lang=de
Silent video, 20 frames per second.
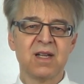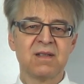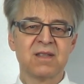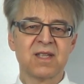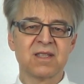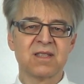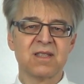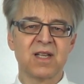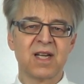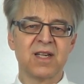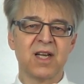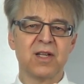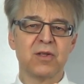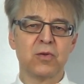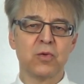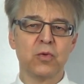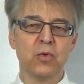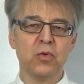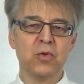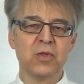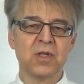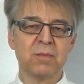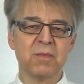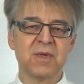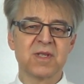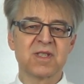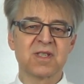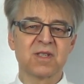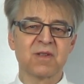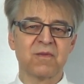das in einer Düse
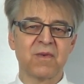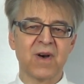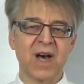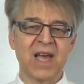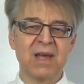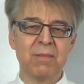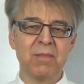mit 2